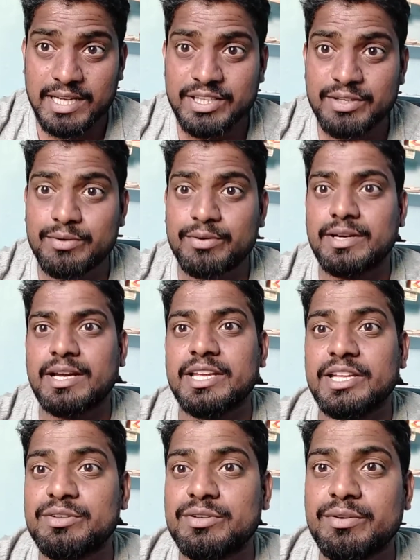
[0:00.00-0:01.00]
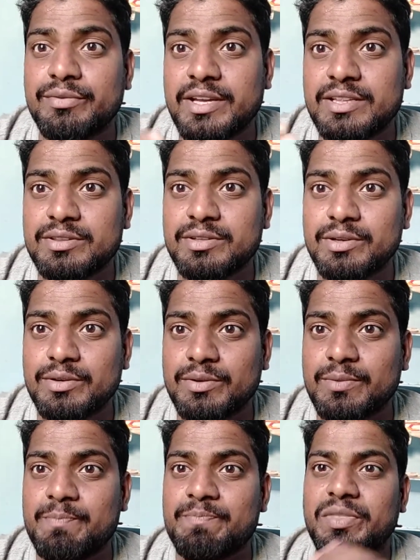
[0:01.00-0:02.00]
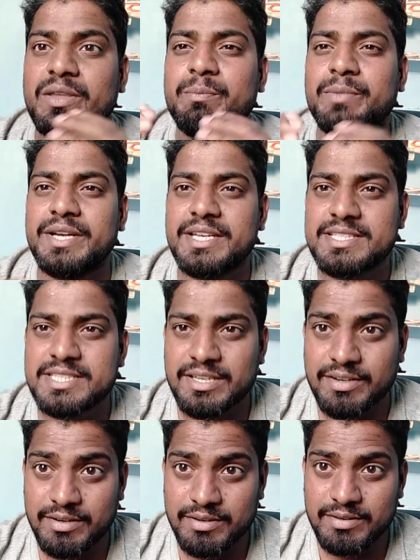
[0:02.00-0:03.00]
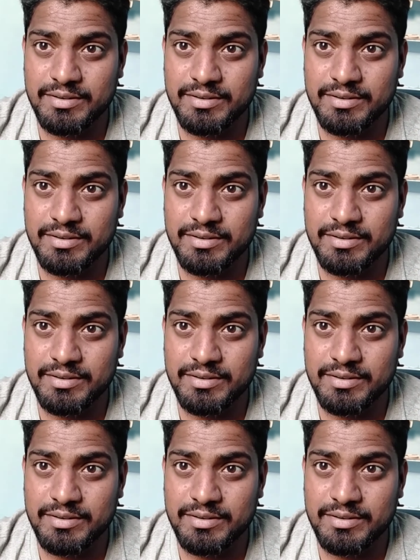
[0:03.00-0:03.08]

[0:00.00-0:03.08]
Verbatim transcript: అది కూడా ఎదుటి వ్యక్తులు పిటిషన్